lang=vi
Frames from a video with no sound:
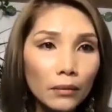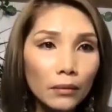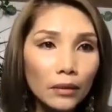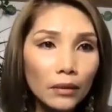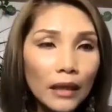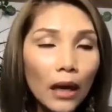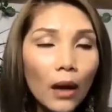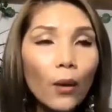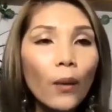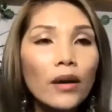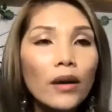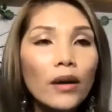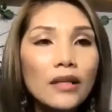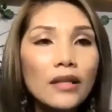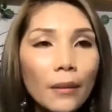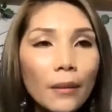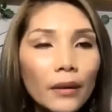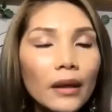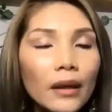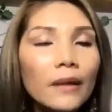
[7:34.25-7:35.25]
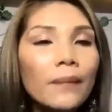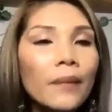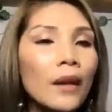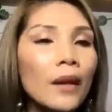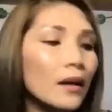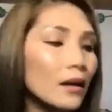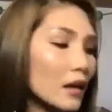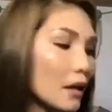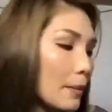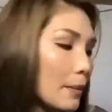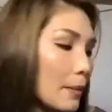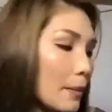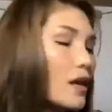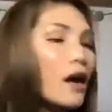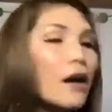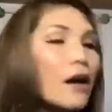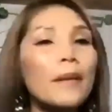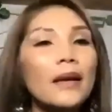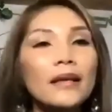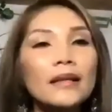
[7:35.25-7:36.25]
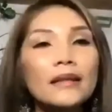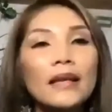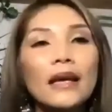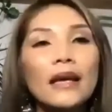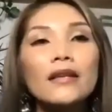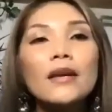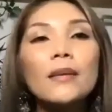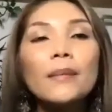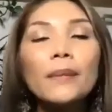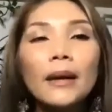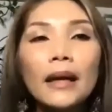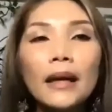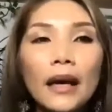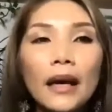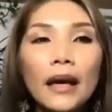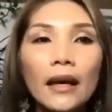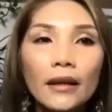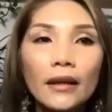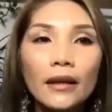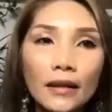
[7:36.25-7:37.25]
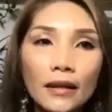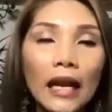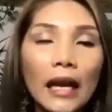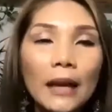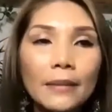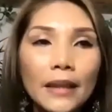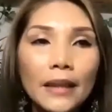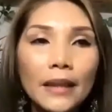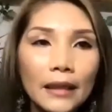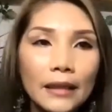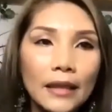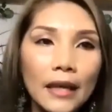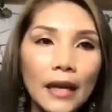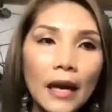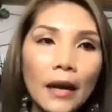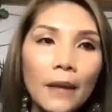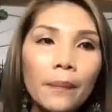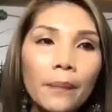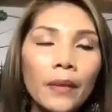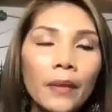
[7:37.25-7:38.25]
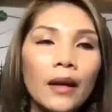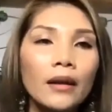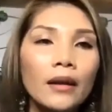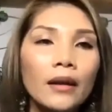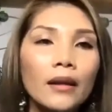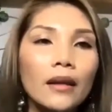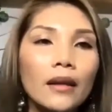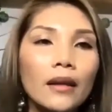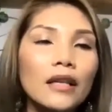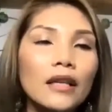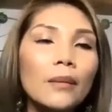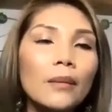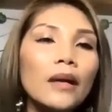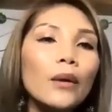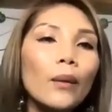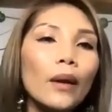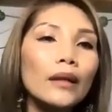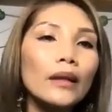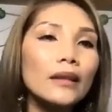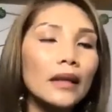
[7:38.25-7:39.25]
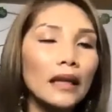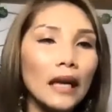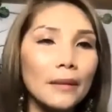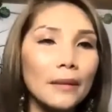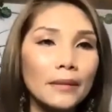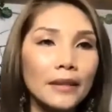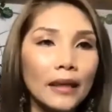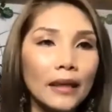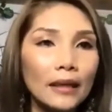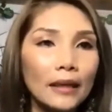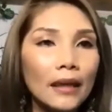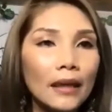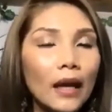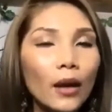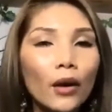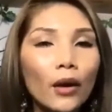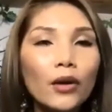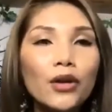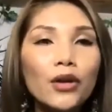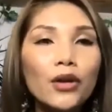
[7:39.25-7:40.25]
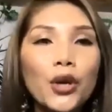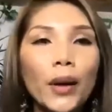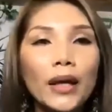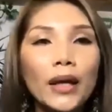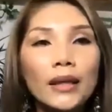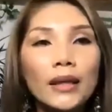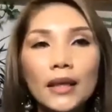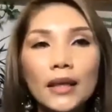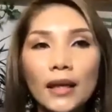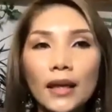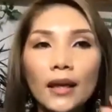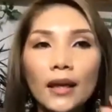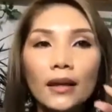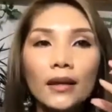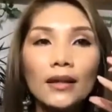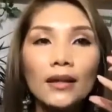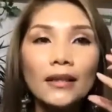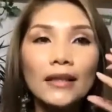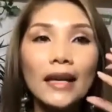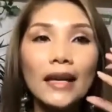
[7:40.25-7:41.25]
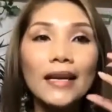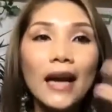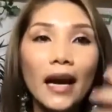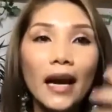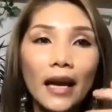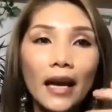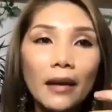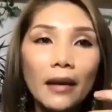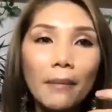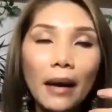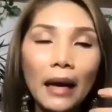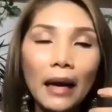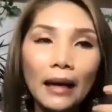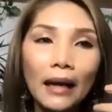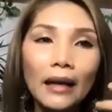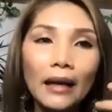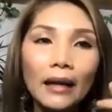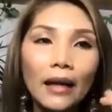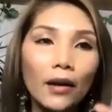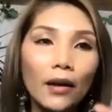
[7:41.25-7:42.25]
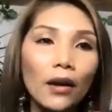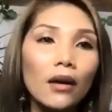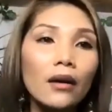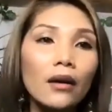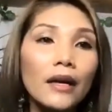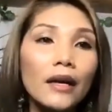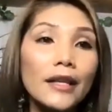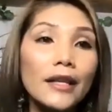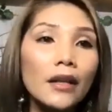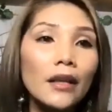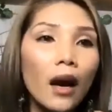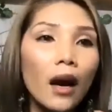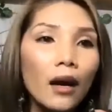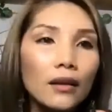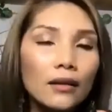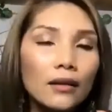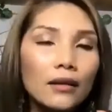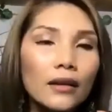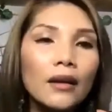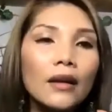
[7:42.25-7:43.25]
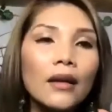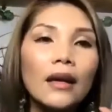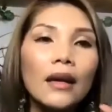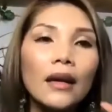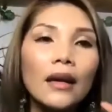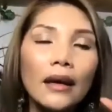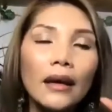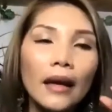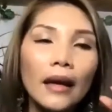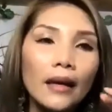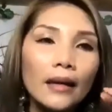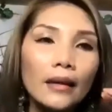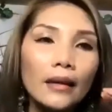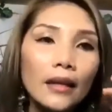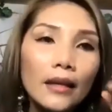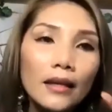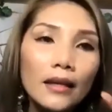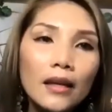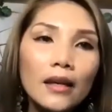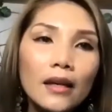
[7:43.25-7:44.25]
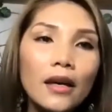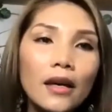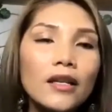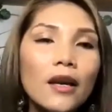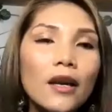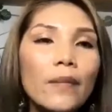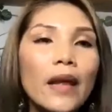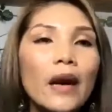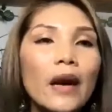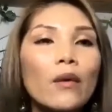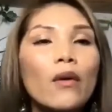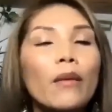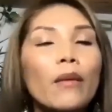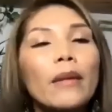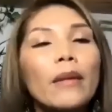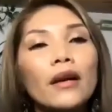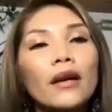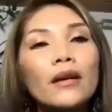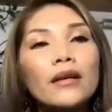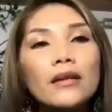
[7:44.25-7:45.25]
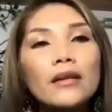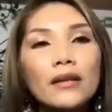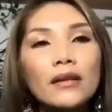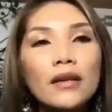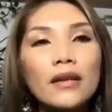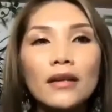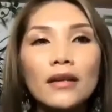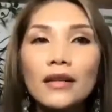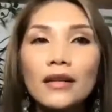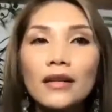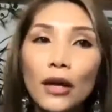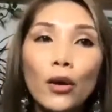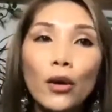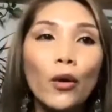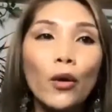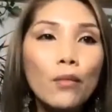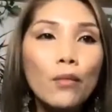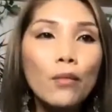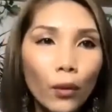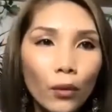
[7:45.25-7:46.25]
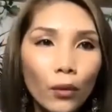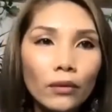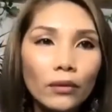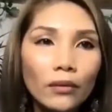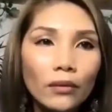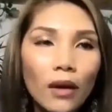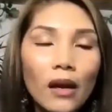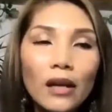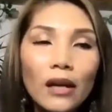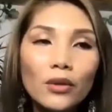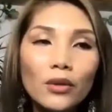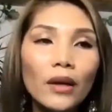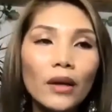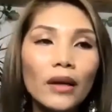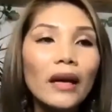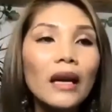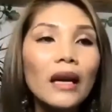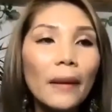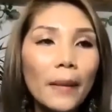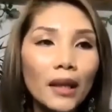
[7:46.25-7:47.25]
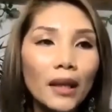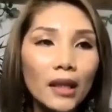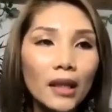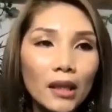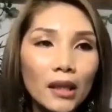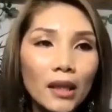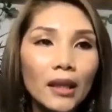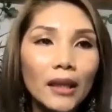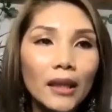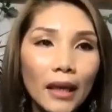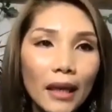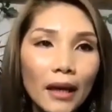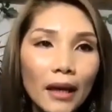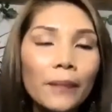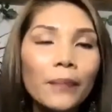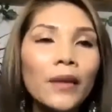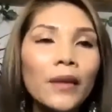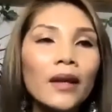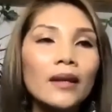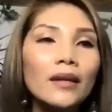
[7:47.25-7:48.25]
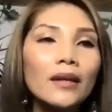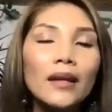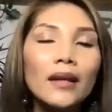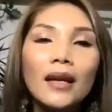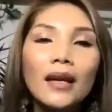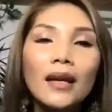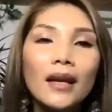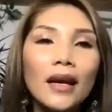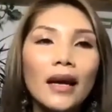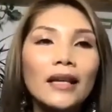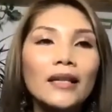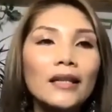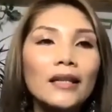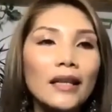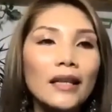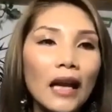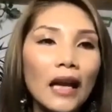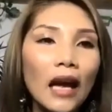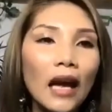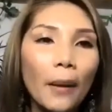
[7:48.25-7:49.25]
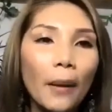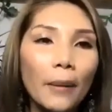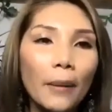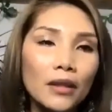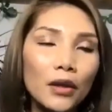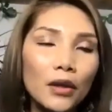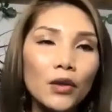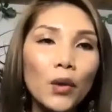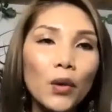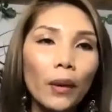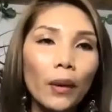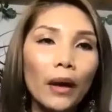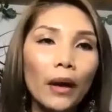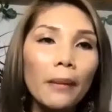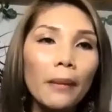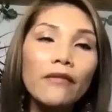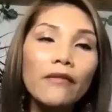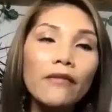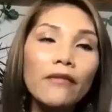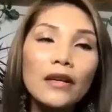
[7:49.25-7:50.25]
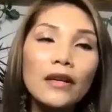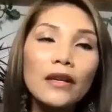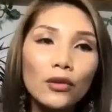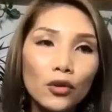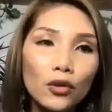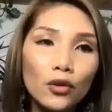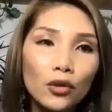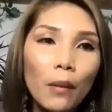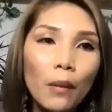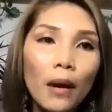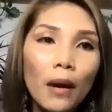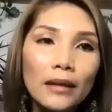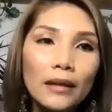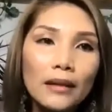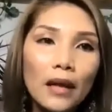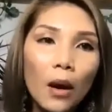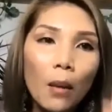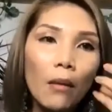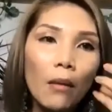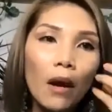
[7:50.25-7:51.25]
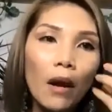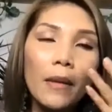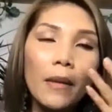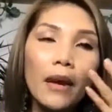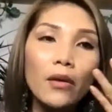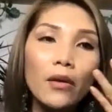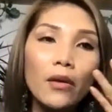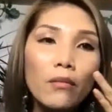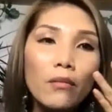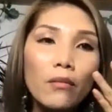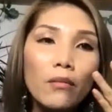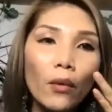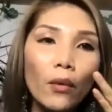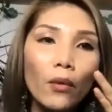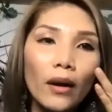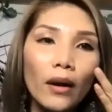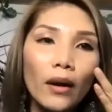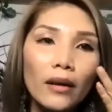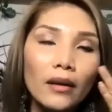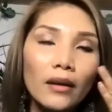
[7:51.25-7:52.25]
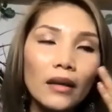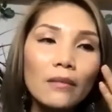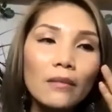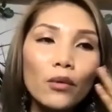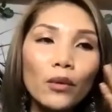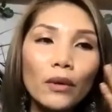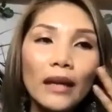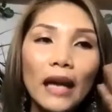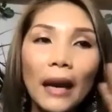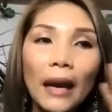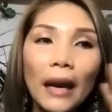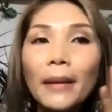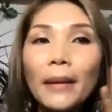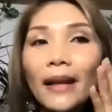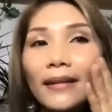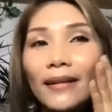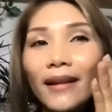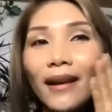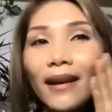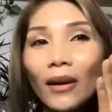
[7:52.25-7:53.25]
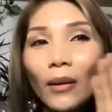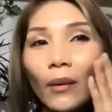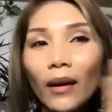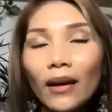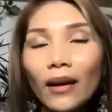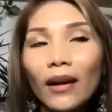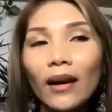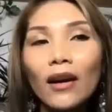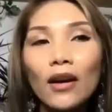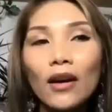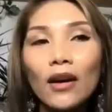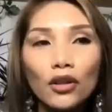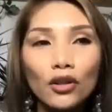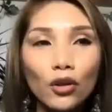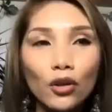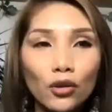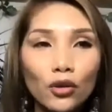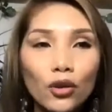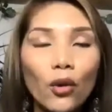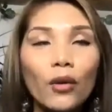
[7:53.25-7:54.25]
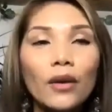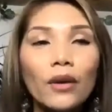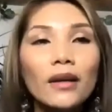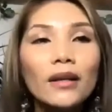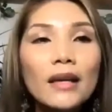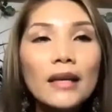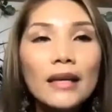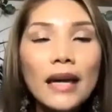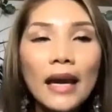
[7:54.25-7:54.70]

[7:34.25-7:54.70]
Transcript: sâu ở trong đó thì bây giờ mình sẽ giúp cái này nó sẽ làm sạch ra thì trong cái quá trình làm sạch ra có nhiều anh chị đó nó sẽ đẩy bằng cách là nó detox cái chất dơ ở trong da của mình có những người nó sẽ nổi mụn đó là chuyện rất là bình thường nha cho nên là anh chị nào mà sử dụng cái máy facial spa xong mà bị nổi mụn hoặc là những cái mụn cám lăn tăn hoặc là sồn sồn ở dưới